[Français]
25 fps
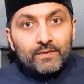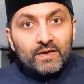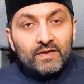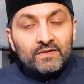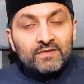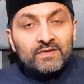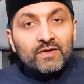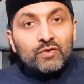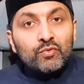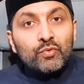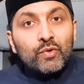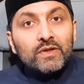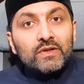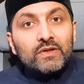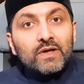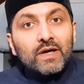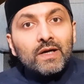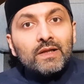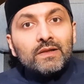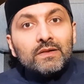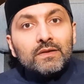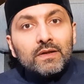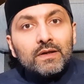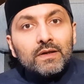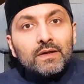Ça doit être
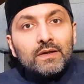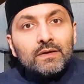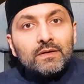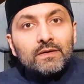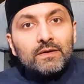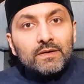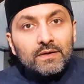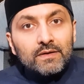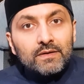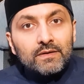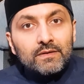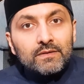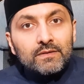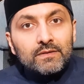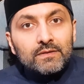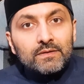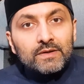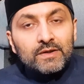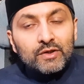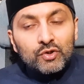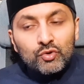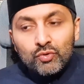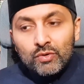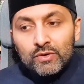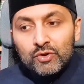Allah
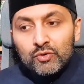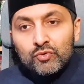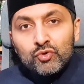qui doit